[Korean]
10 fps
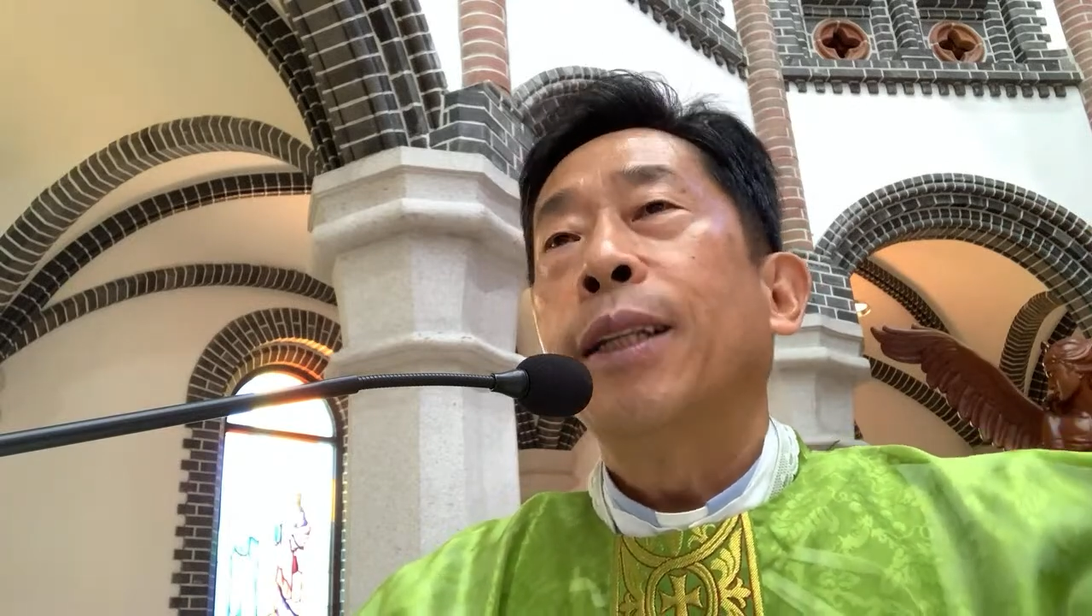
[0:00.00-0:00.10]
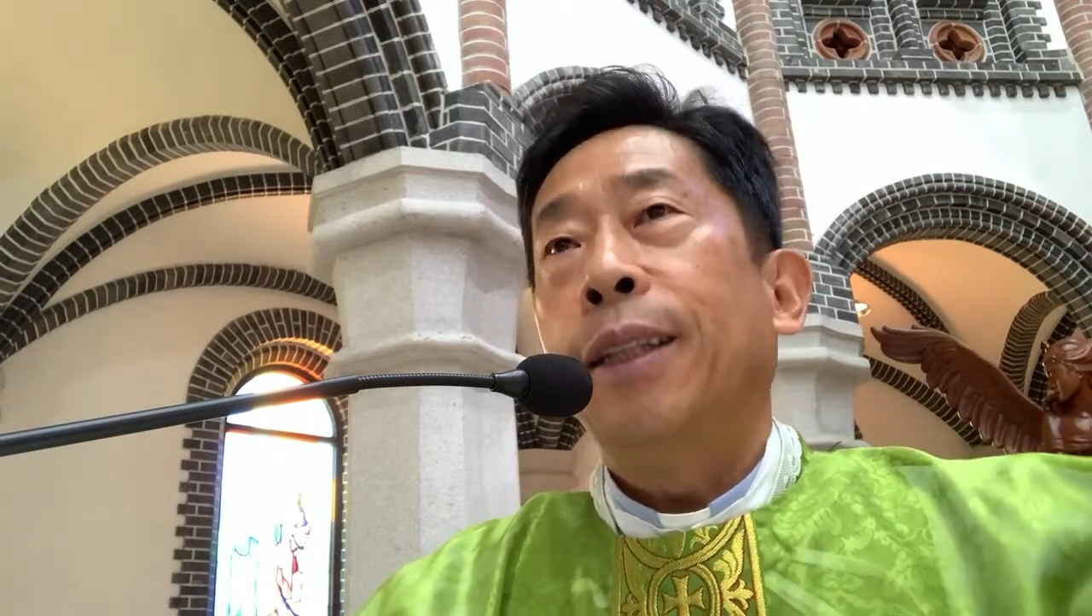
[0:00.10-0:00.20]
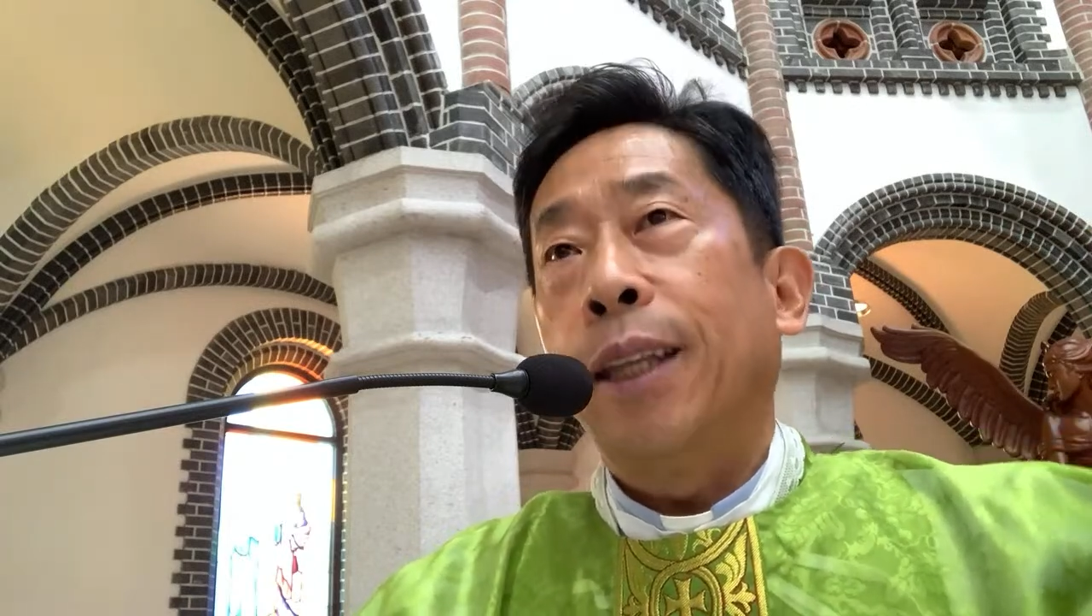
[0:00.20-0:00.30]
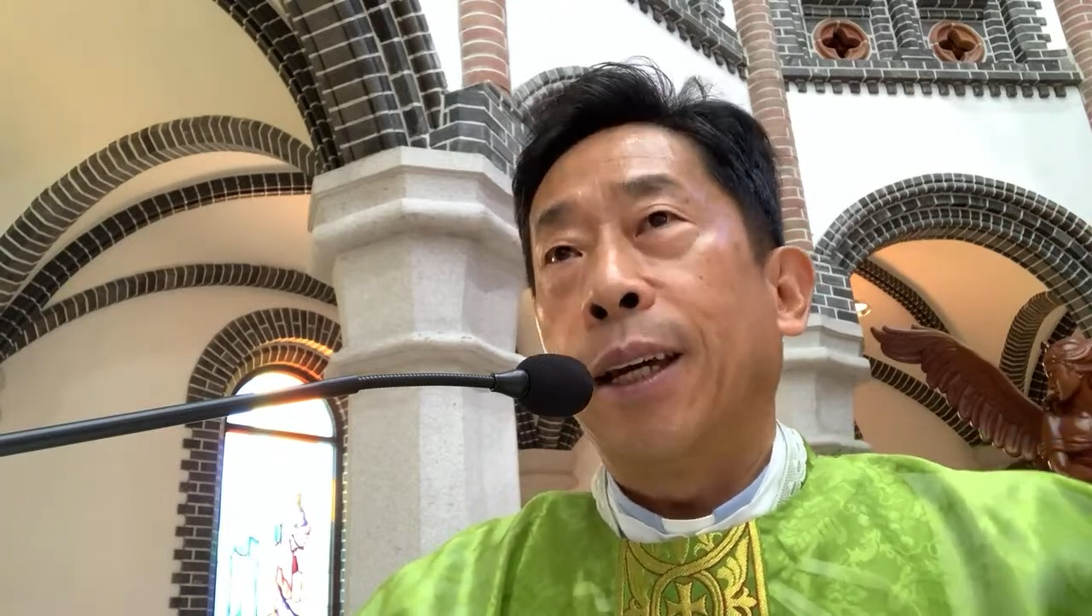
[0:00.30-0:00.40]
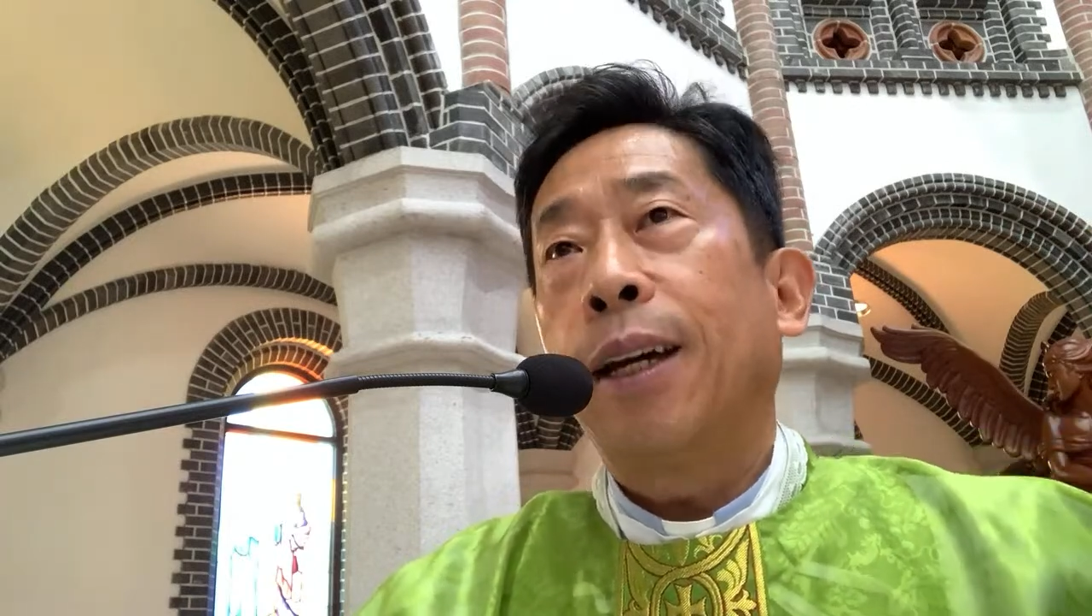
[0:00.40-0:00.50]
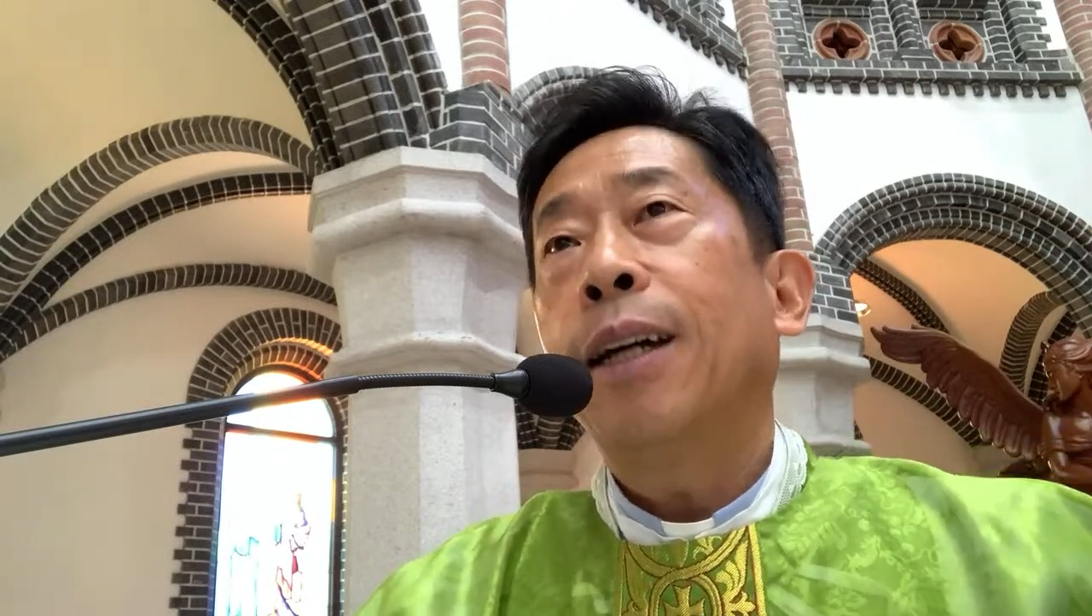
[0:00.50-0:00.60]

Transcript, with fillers: 내가